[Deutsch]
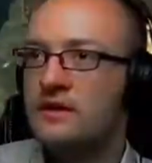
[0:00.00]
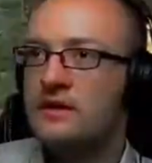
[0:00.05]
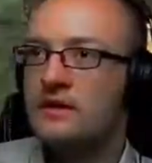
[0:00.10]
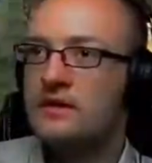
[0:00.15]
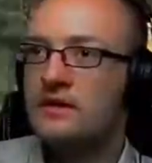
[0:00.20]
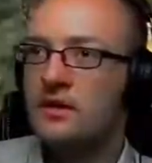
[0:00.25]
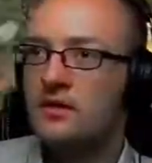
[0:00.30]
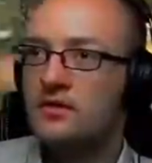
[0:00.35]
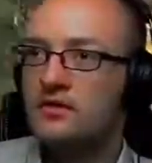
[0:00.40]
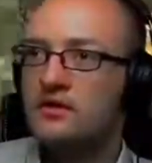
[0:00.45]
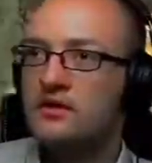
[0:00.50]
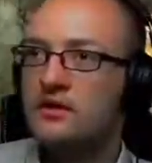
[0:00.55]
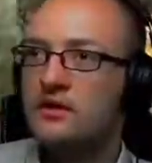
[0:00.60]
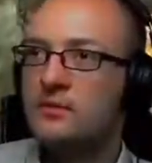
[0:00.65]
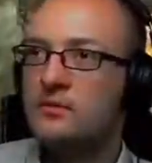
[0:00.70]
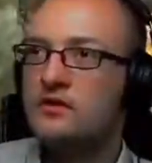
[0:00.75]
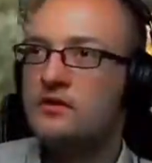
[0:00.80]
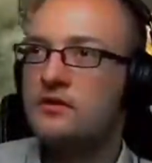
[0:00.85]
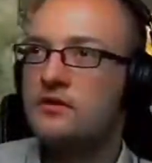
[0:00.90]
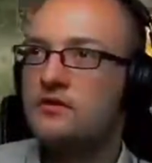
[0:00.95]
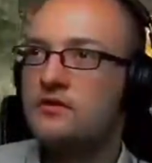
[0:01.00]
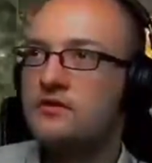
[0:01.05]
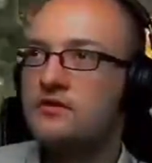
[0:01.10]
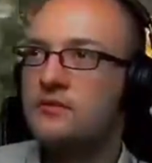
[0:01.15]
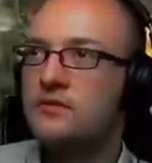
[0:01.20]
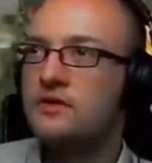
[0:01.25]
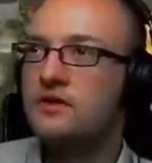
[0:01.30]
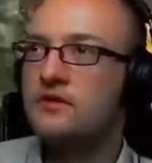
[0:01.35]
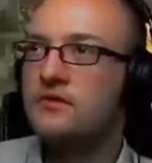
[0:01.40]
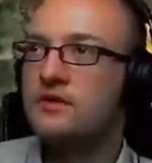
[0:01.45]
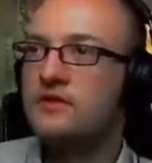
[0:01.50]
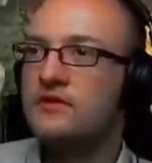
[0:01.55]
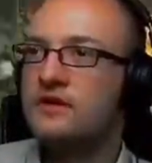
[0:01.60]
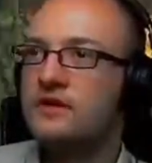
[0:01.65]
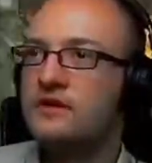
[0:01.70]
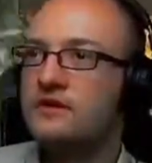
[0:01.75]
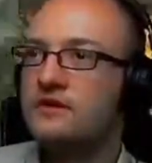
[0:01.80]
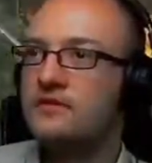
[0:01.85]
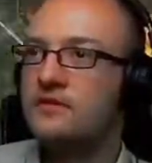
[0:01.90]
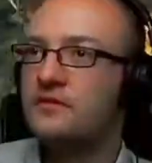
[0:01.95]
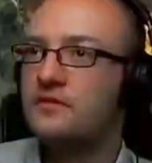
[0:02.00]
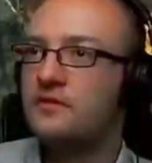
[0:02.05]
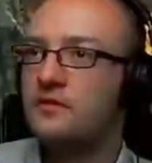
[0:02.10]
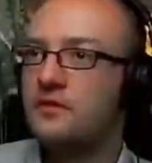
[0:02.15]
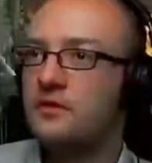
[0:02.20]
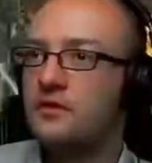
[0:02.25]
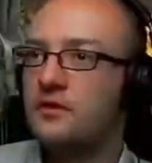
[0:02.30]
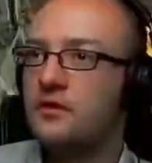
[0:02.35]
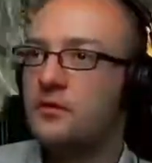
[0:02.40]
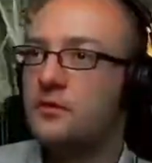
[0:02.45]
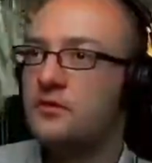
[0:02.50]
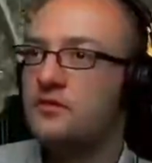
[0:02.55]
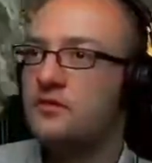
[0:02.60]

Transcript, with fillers: Genau, und hier komme ich dann auf diesen Mittelweg, wenn ich davon zurückkomme.